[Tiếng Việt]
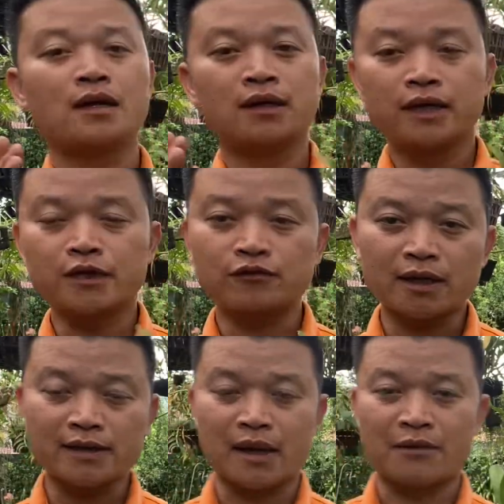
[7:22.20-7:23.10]
khi chúng
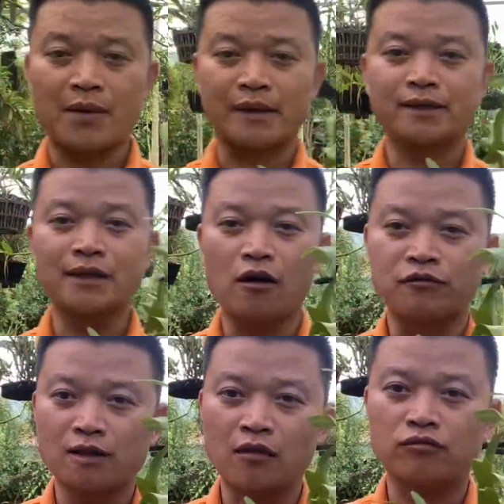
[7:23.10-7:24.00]
ta giải bả sen
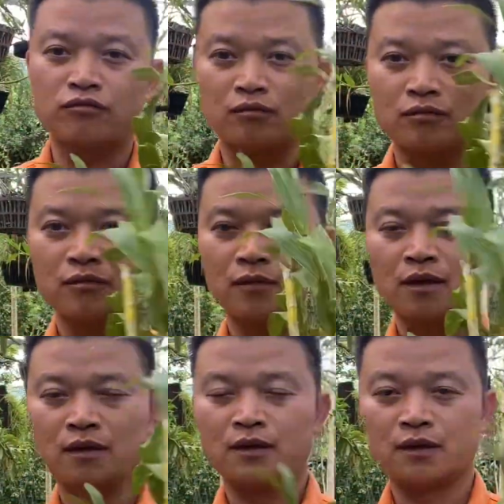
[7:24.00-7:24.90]
hồng xong
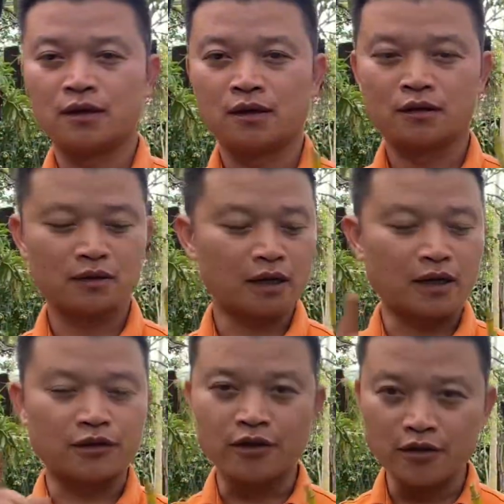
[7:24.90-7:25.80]
tức là
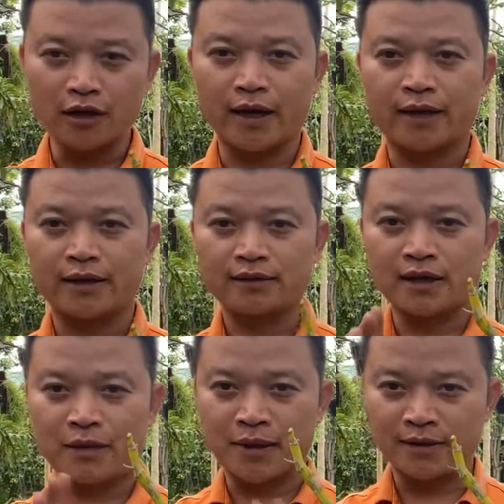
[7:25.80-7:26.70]
tưới nước này
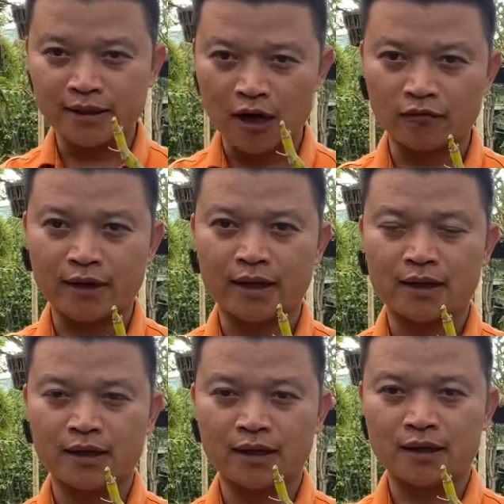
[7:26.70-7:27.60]
giải bả sen hồng này
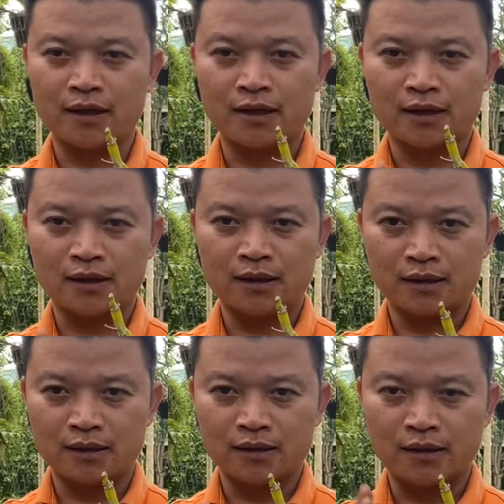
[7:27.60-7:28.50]

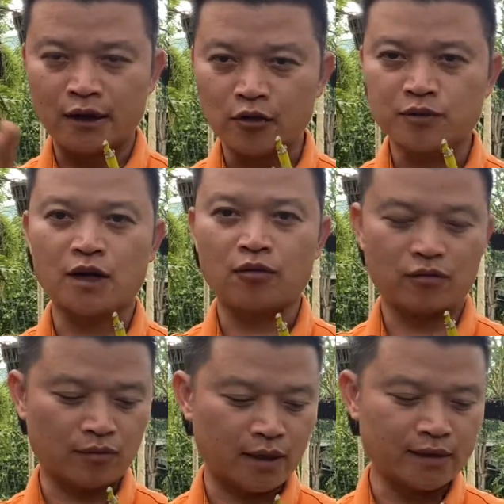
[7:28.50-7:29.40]
đến hôm sau
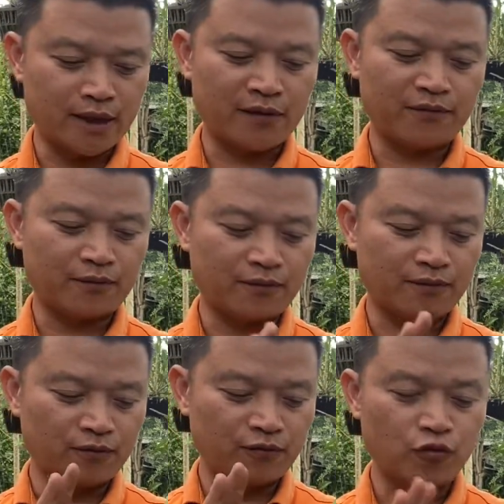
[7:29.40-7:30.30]
anh chị em
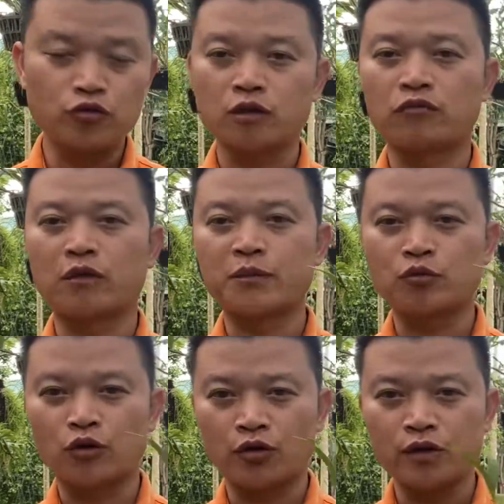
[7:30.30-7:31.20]
phun chống nấm
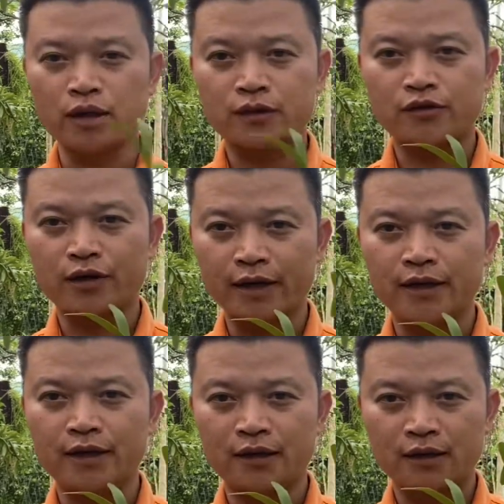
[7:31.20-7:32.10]
chống thối cho cây
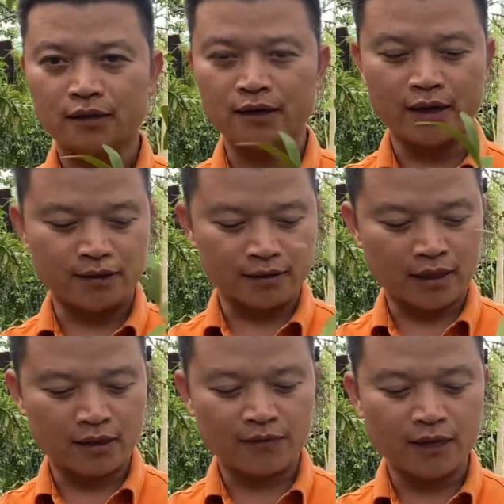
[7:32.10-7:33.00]
để
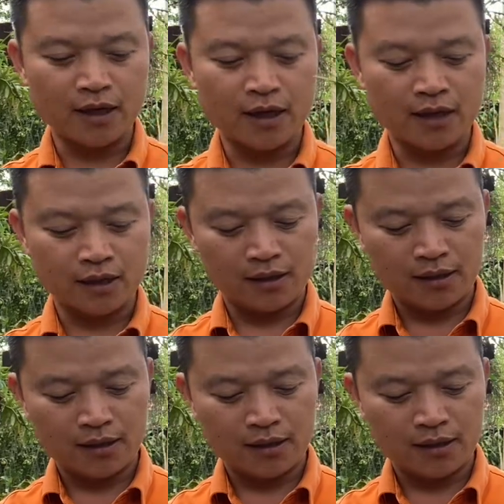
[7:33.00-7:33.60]
tránh cái vấn đề ấy